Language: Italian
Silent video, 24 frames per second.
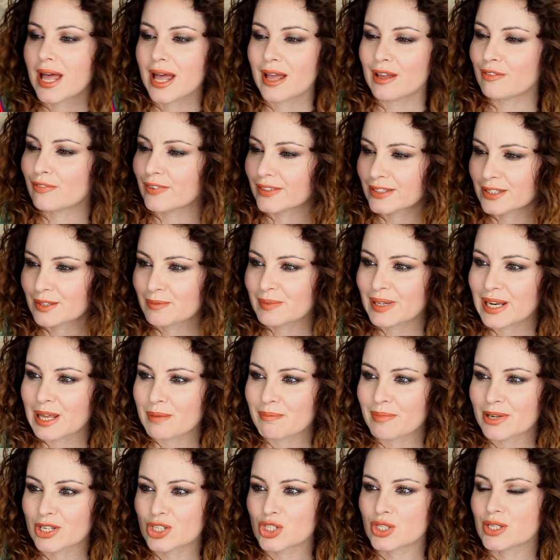infatti me la
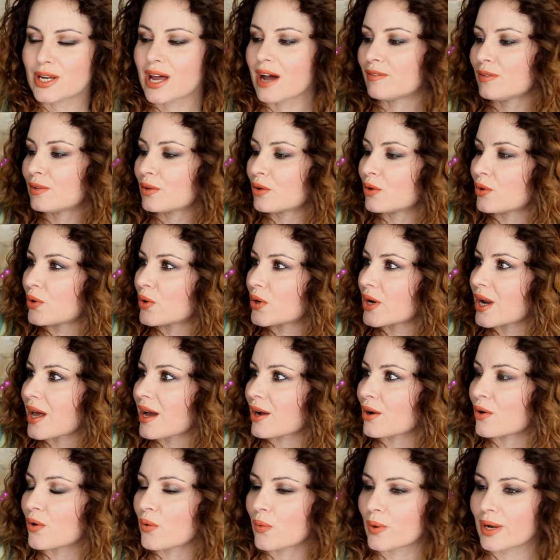immaginavo con,
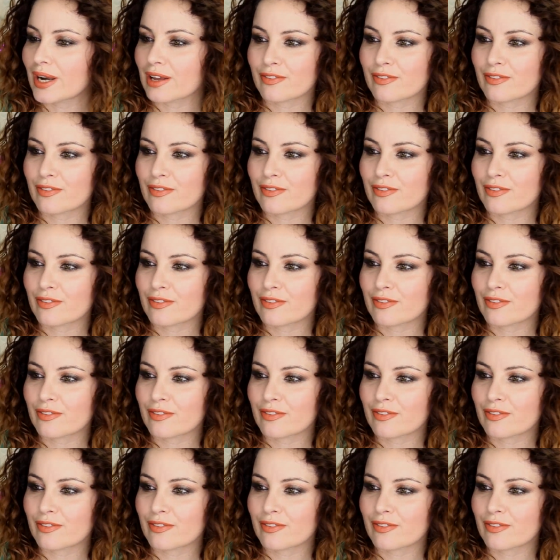con quella